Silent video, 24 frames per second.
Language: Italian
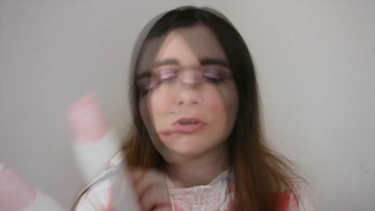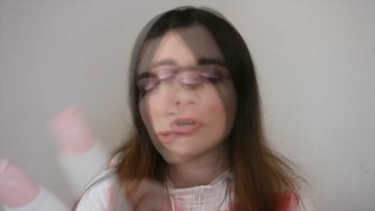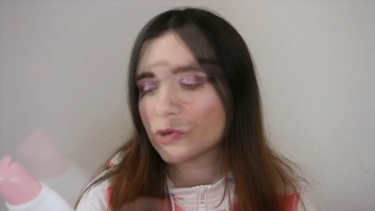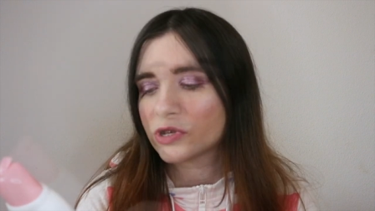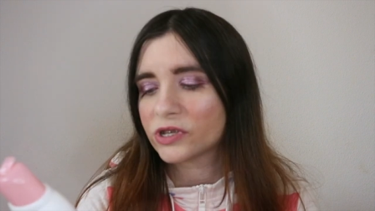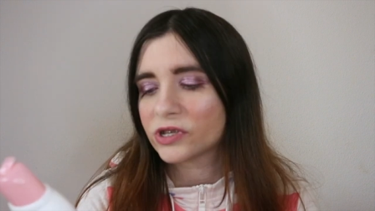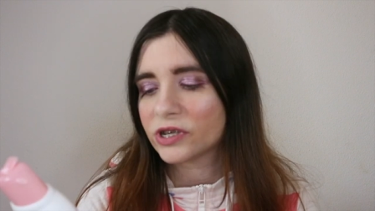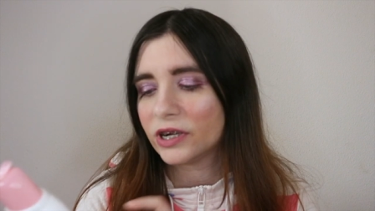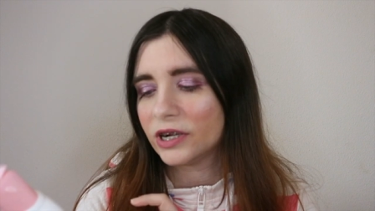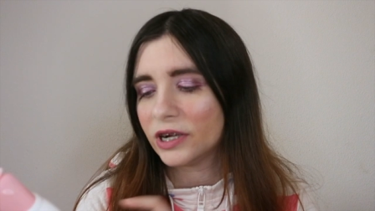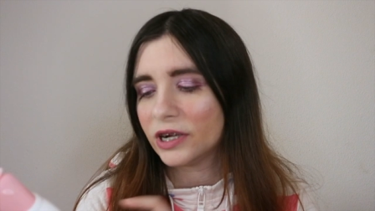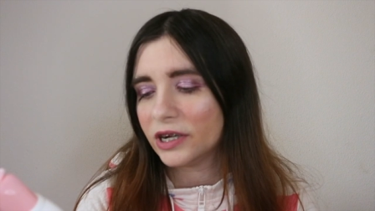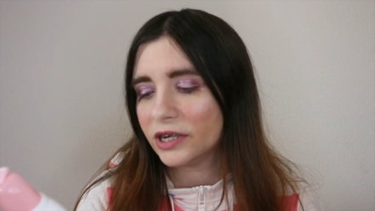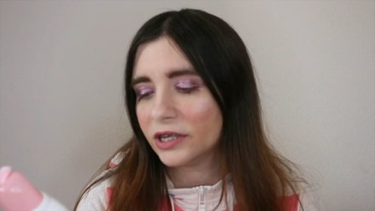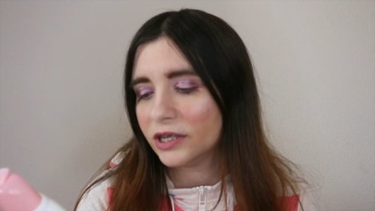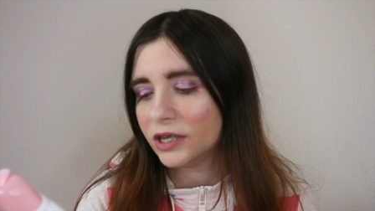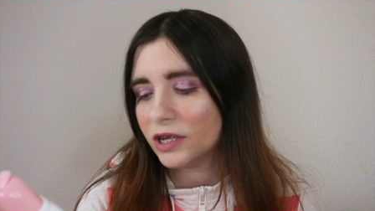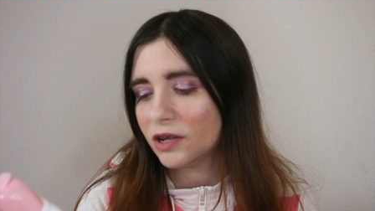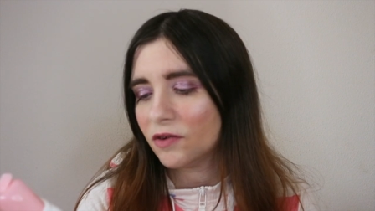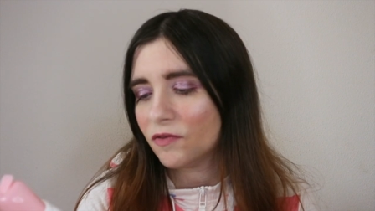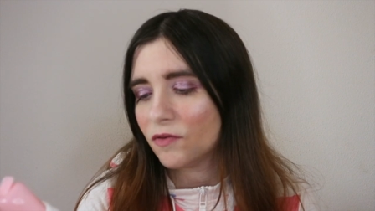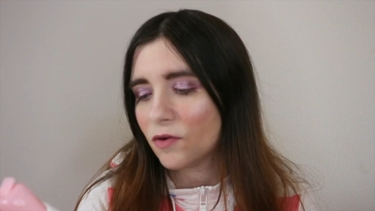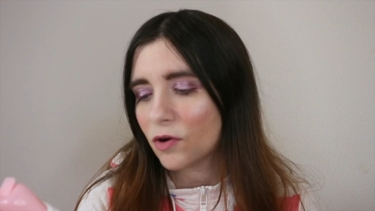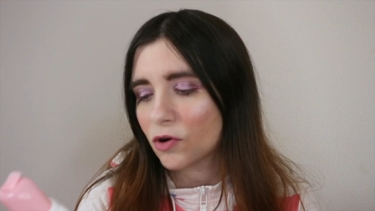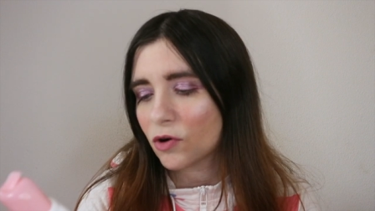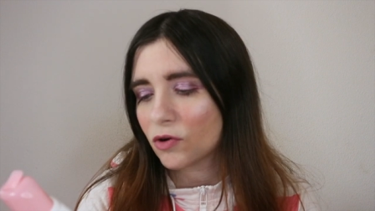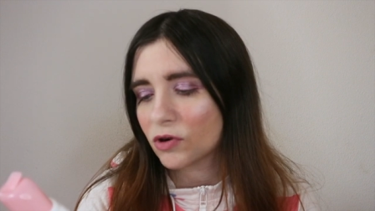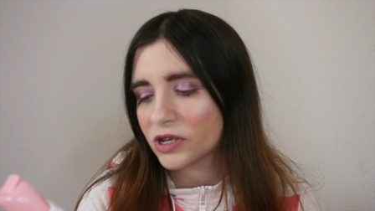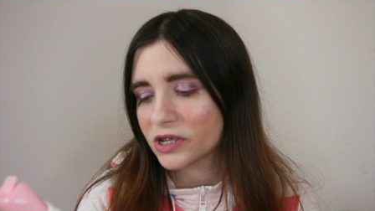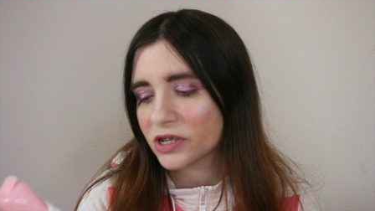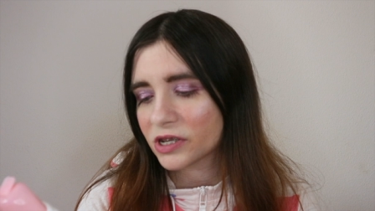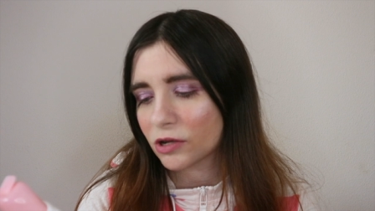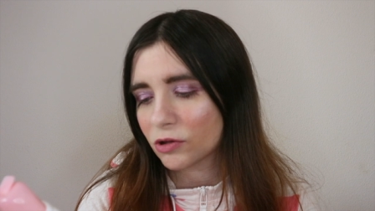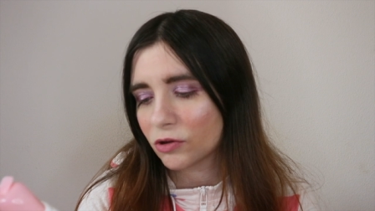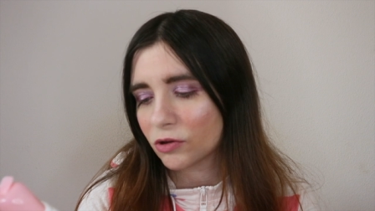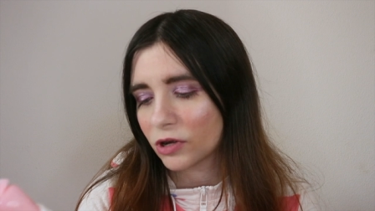questo è lenitivo con
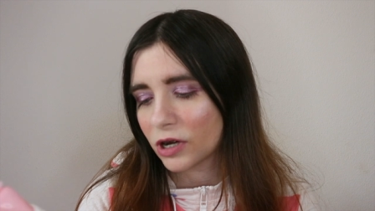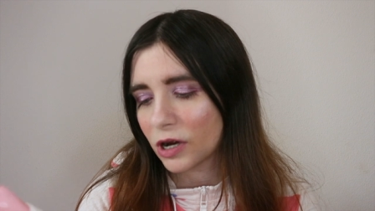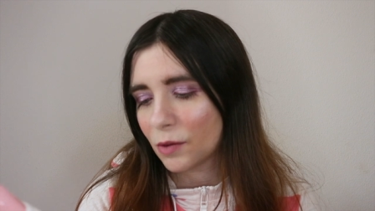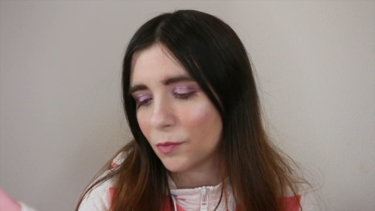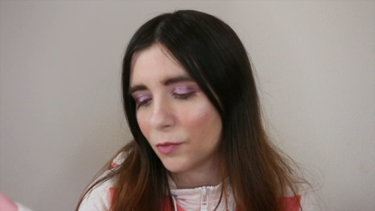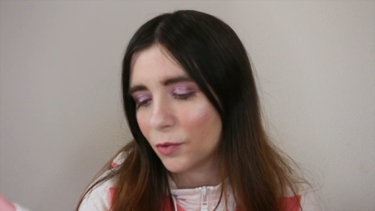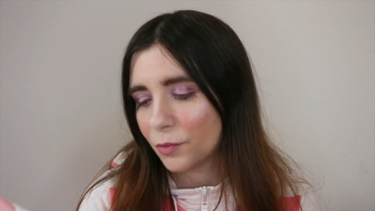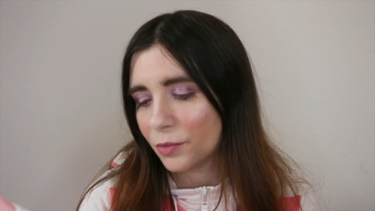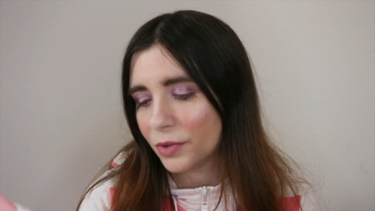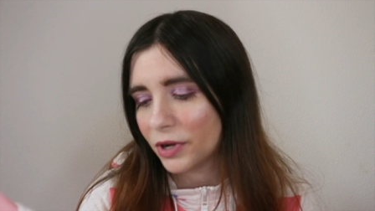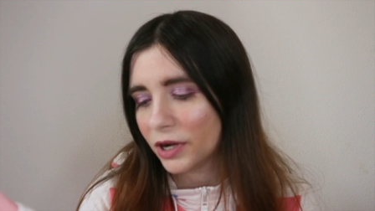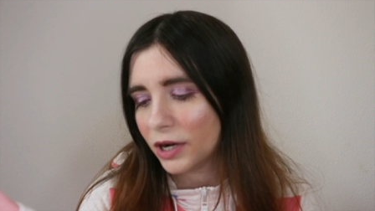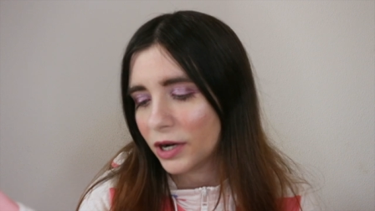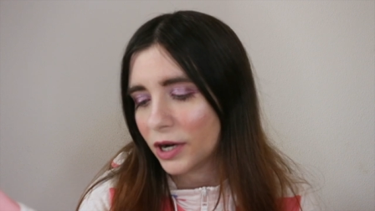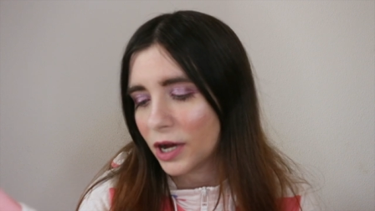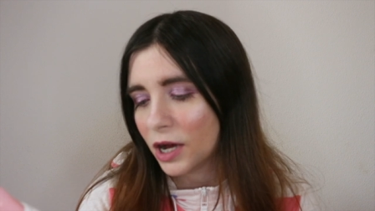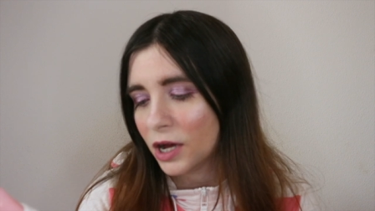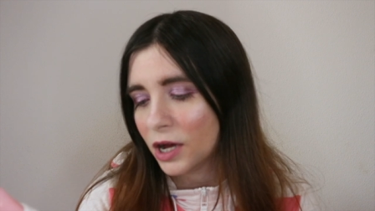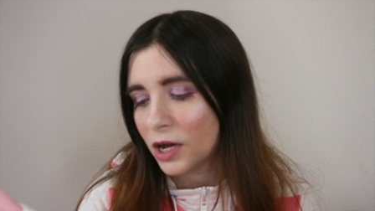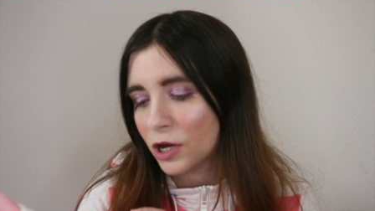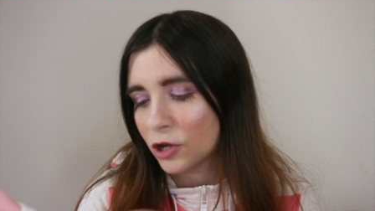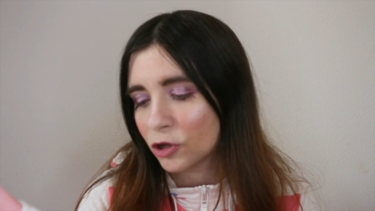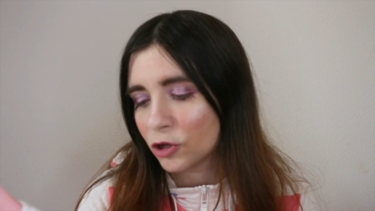estratto di camomilla,